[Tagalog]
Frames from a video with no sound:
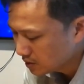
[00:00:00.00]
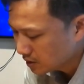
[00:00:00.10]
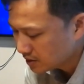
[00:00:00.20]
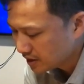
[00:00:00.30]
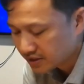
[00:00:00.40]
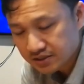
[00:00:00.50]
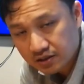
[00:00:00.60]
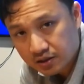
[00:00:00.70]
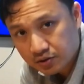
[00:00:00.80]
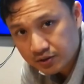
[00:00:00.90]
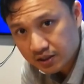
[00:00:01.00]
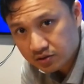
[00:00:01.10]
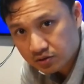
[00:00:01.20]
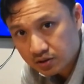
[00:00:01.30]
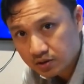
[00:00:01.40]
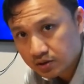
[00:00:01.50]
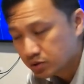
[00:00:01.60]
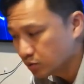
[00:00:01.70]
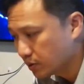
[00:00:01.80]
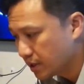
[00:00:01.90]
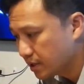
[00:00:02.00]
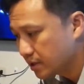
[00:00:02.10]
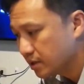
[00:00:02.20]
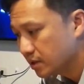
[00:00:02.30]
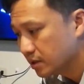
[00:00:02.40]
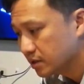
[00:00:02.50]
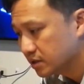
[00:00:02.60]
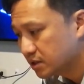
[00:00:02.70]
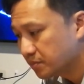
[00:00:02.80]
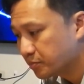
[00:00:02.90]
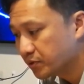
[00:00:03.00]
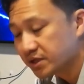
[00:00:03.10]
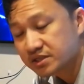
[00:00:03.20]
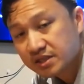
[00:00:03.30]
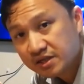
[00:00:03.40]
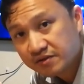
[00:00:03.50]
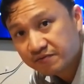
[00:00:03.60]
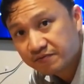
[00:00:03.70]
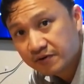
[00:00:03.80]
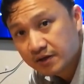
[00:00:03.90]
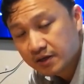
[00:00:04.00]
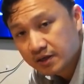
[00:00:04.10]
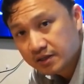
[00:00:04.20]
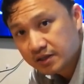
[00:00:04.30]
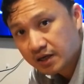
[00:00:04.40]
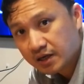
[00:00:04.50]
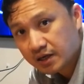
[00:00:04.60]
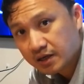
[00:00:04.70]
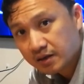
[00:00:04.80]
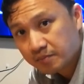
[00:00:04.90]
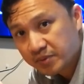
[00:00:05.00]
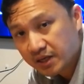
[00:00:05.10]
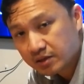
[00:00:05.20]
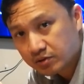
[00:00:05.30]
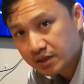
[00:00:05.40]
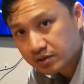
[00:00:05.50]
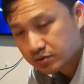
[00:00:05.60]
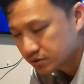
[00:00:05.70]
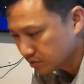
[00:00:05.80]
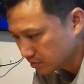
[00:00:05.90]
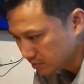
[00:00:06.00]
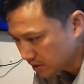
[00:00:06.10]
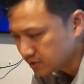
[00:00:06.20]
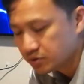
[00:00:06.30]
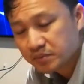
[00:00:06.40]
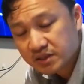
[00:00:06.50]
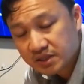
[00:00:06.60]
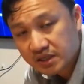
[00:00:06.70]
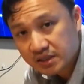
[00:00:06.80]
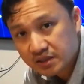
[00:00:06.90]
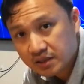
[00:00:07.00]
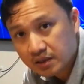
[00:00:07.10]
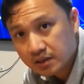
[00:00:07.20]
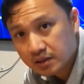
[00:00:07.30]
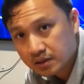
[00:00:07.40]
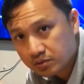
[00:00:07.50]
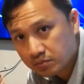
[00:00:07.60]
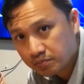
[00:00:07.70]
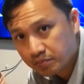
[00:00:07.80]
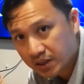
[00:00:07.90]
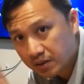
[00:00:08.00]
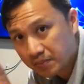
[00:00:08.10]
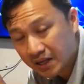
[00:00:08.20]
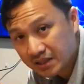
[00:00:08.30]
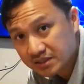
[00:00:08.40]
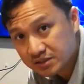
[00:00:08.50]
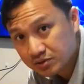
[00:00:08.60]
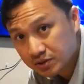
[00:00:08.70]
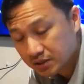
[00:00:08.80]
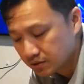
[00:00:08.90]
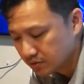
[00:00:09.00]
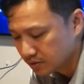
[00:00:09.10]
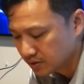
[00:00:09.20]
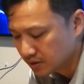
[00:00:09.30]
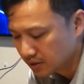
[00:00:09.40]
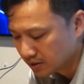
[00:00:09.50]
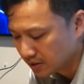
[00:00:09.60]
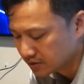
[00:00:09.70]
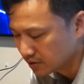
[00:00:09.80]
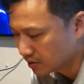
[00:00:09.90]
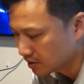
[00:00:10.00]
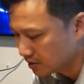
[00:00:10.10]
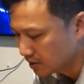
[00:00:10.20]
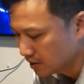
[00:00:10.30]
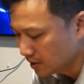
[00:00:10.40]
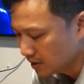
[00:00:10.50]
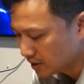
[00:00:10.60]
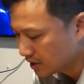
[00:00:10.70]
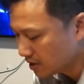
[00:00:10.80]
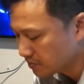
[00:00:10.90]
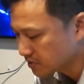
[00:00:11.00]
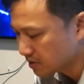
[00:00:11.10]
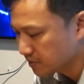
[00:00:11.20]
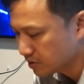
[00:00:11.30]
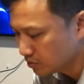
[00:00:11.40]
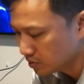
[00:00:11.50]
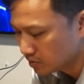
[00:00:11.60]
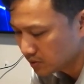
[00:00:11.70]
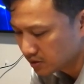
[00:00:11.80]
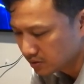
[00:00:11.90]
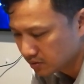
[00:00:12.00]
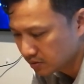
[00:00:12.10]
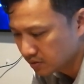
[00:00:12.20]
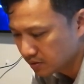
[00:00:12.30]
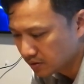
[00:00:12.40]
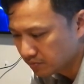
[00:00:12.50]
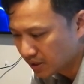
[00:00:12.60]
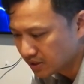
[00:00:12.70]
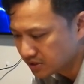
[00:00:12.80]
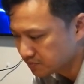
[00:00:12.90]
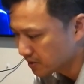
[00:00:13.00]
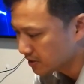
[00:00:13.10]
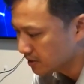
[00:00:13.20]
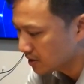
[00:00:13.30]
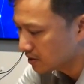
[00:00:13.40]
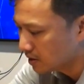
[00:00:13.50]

an XLR connector to a tip ring sleeve na PL connector. So yes, you maintain yung pagka-balance nun eh, no? Hindi lang XLR ang ginamit sa kablandulo, but yan, balanced pa rin yan.